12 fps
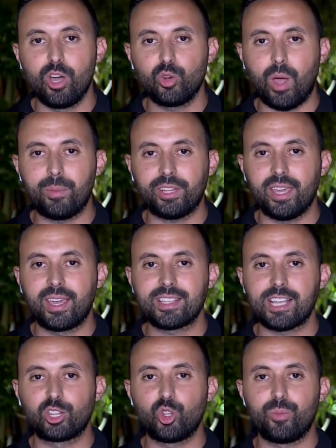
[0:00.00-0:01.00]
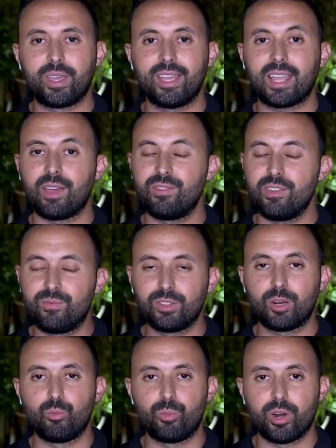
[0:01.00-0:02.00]
واحمد حجازي عندهم اجهاد خفيف من
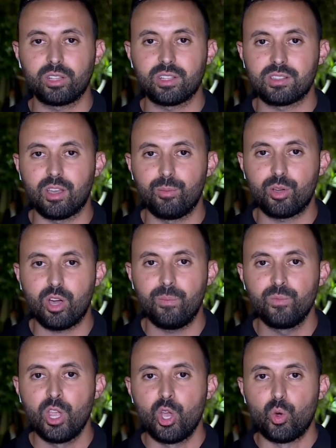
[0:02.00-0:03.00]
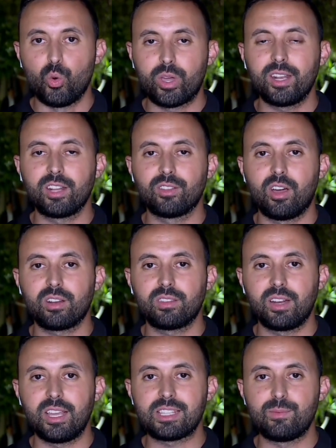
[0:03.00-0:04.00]
المباريات السابقه وكان النهارده
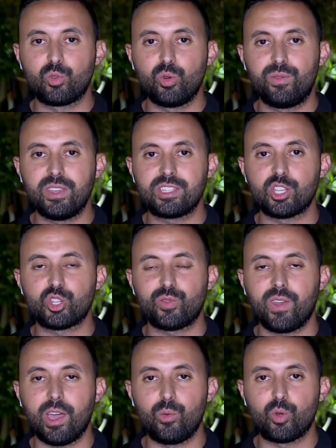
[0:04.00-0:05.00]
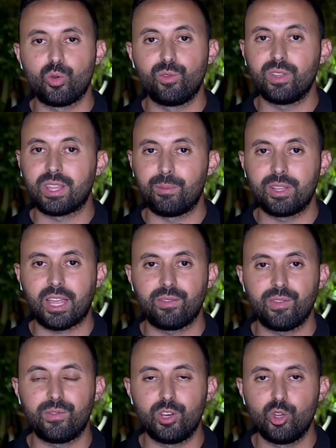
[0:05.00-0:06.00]
لازم يكون في استشفاء ويكون في تمرين
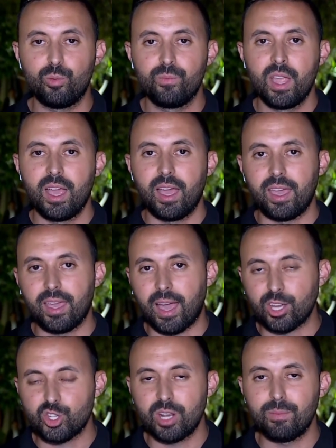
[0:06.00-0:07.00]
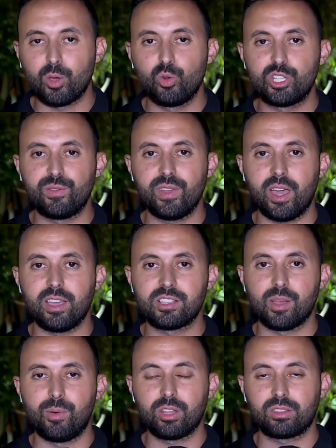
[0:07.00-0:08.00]
خفيف ليهم آه، عشان ما يكونش في اي
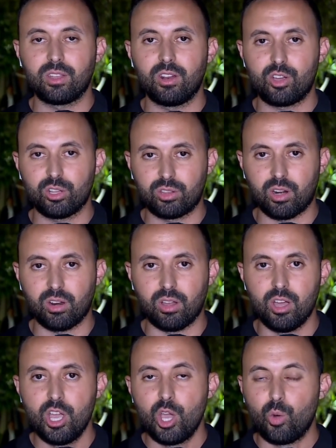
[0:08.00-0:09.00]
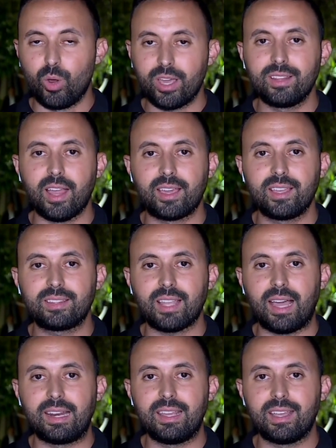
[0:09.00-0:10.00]
اصابات لا قدر الله ولكن اكدت
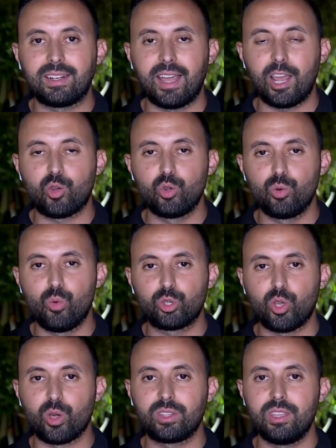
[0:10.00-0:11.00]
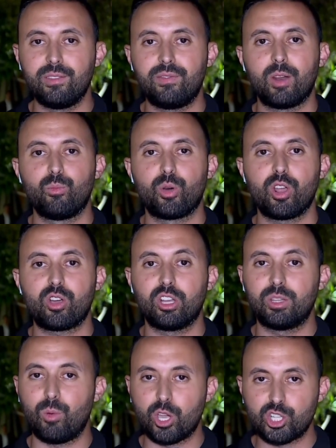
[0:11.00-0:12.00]
عليه ان هل هيكونوا متواجدين في المباراه
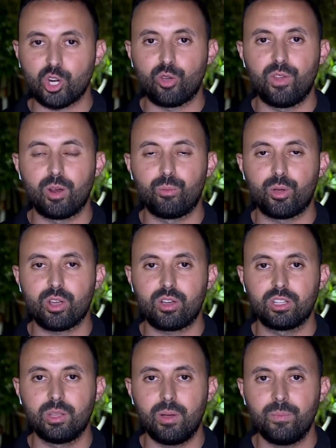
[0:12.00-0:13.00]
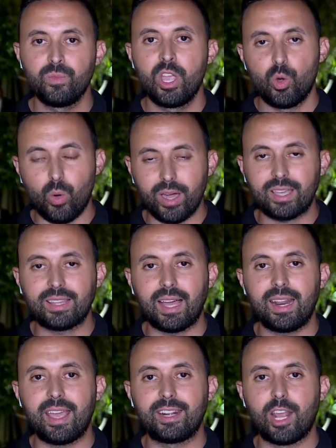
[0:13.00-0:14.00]
القادمه هيشاركوا في المباراه القادمه واكد
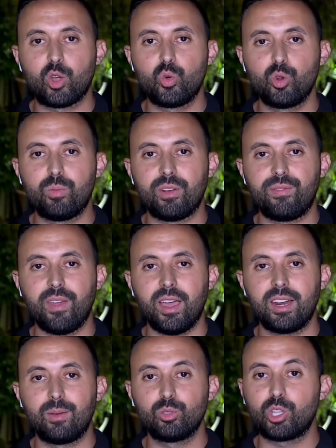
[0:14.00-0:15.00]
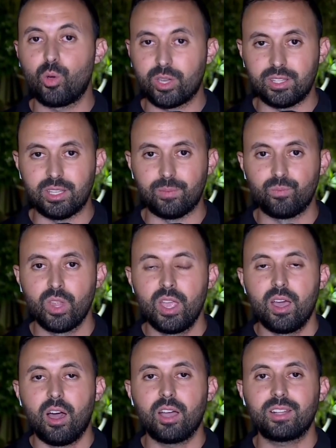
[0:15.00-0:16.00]
عليه ان هيكونوا بالفعل متواجدين
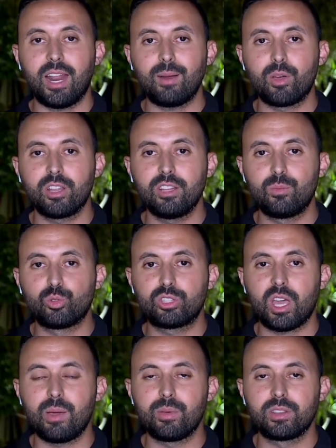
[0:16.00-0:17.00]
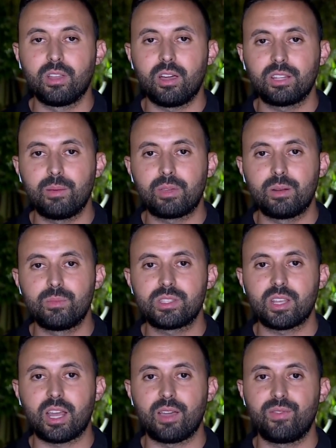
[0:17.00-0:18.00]
ايضا عن مران المنتخب النهارده يمكن
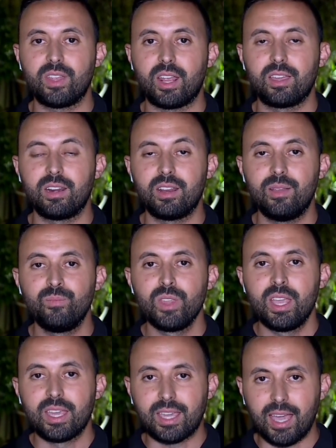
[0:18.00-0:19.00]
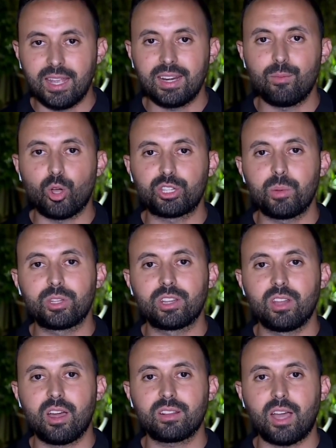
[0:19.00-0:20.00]
مستر خفير اجري كان معتمد
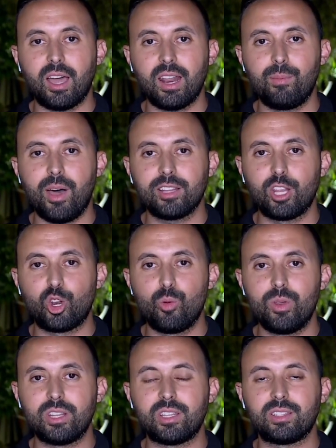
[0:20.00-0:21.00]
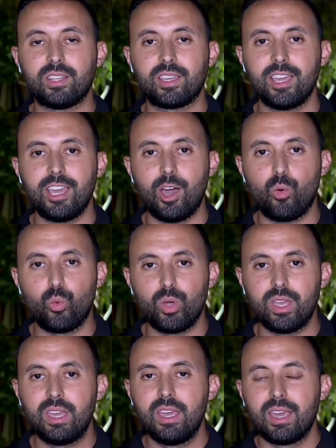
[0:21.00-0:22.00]
النهارده على بعض الجمل التكتيكيه
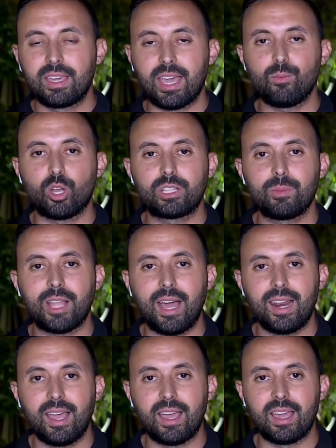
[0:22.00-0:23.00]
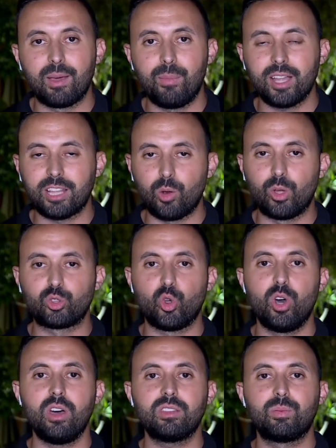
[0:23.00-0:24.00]
وكان معتمد على بعض
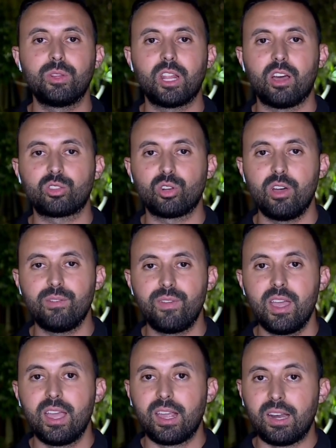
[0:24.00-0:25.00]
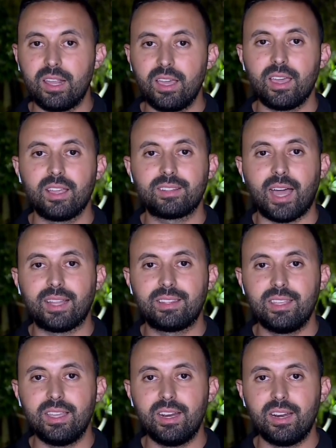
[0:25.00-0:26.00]
الوانتوهات من الاطراف
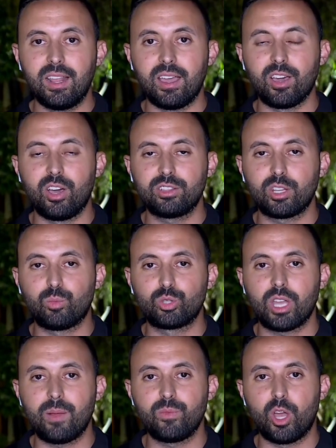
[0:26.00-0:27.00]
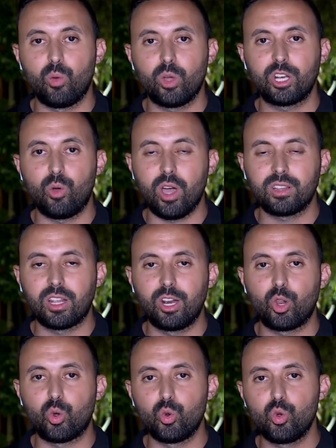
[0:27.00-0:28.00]
لتعديل خطه منتخبنا الوطني وايضا
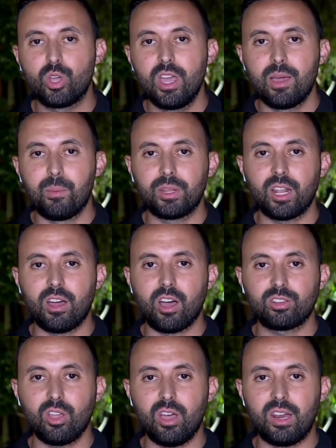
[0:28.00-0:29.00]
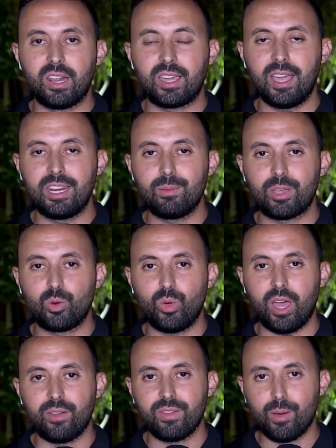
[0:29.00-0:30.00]
للخروج من الاخطاء اللي كان يمكن
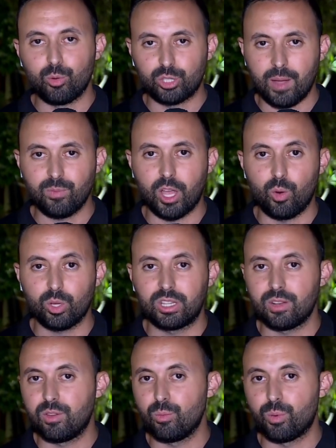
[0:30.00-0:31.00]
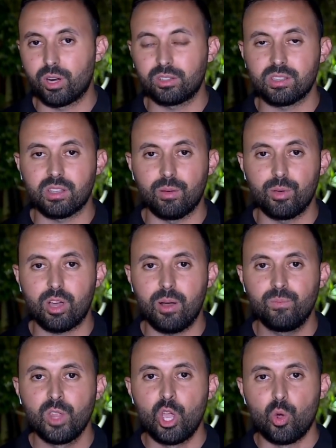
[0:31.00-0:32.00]
وقع فيها منتخبنا الوطني في المباريات السابقه
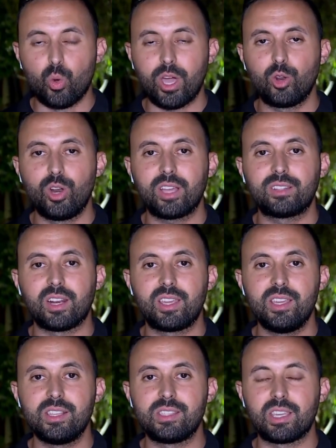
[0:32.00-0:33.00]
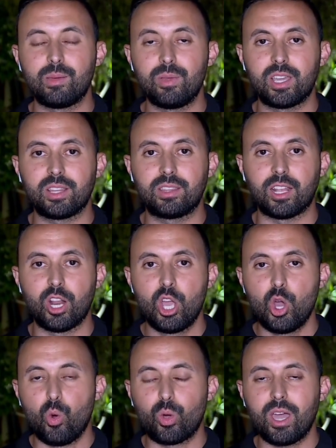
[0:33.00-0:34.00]
وكان هناك تركيز كبير جدا
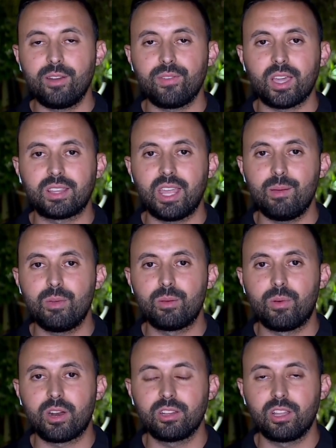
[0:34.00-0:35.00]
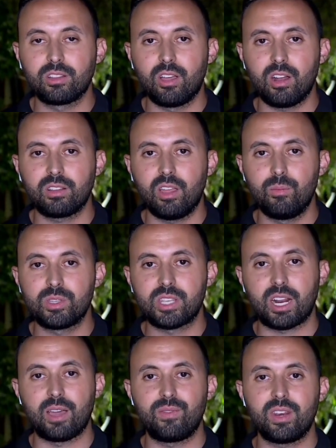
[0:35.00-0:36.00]
وكان في ختام المران النهارده مستر
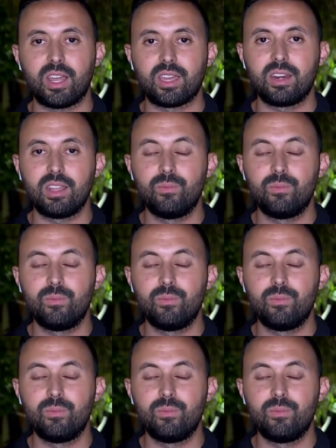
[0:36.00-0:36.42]
خفير اجري